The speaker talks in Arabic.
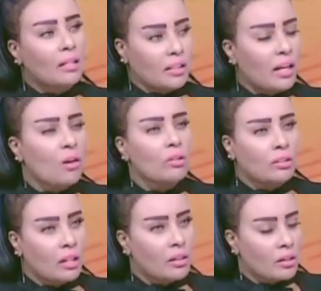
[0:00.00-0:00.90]
دي أو
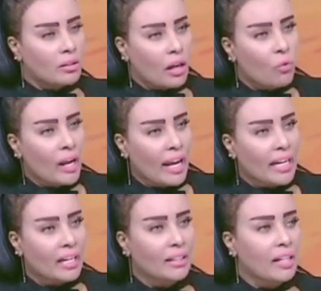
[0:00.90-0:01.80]
ده, ده, ده اول
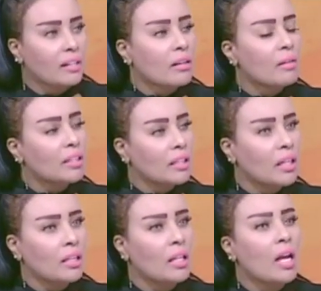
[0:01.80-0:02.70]
حاجه تاني رقم
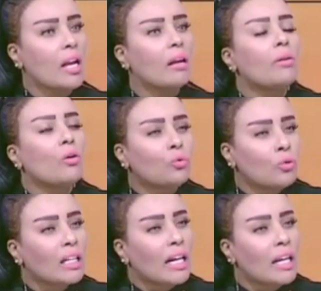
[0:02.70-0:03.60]
اتنين لما
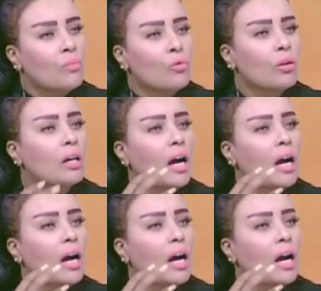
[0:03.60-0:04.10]
يقعدوا يتكلموا